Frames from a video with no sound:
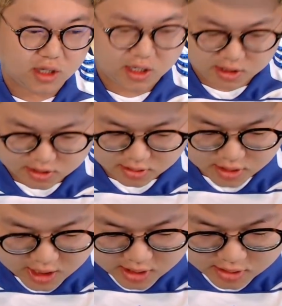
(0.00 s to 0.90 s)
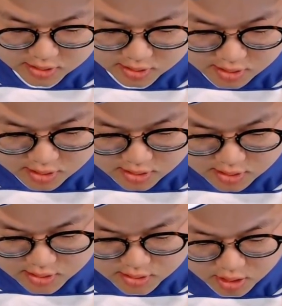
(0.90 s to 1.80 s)
예, 그래서 그런
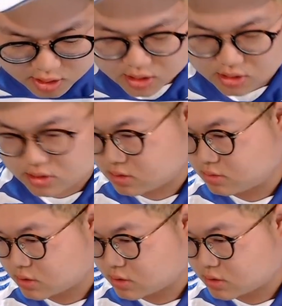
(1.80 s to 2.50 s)
거 경기는